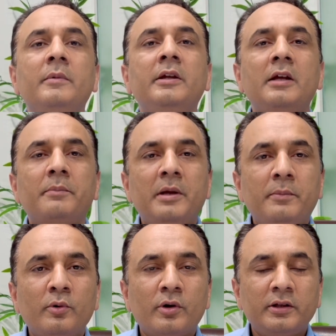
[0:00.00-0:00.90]
में या
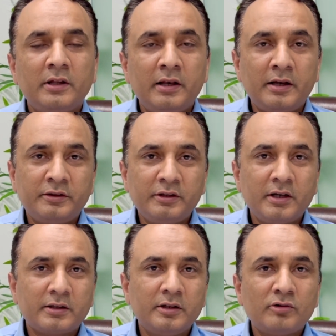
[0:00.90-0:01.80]
फेफड़ों के अंदर एलर्जी
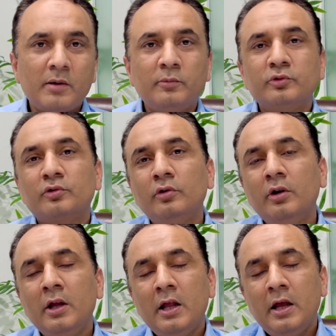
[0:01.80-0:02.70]
करते हैं तो हम उसको
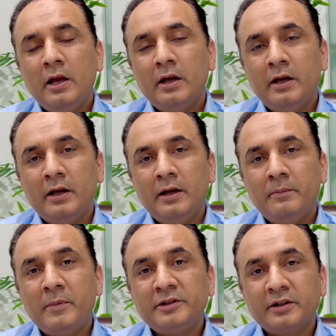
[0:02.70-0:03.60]

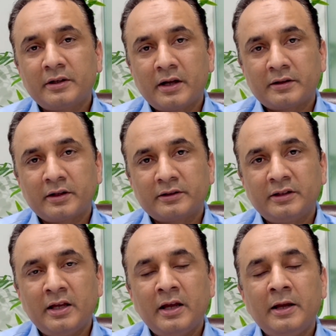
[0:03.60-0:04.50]
मेजर कर सकते
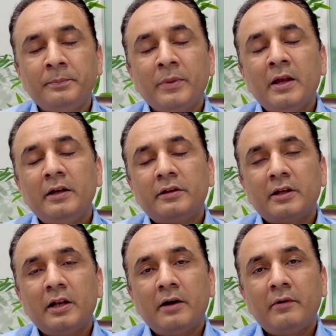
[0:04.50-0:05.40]
हैं इसके
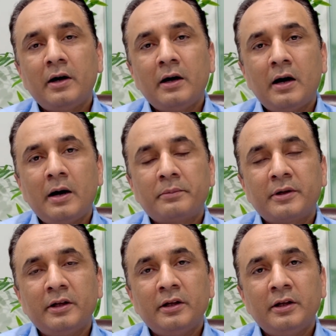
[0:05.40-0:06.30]
अलावा
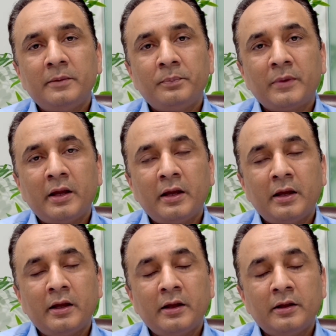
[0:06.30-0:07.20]
आपके
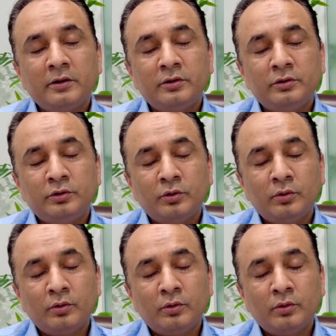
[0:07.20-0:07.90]
जो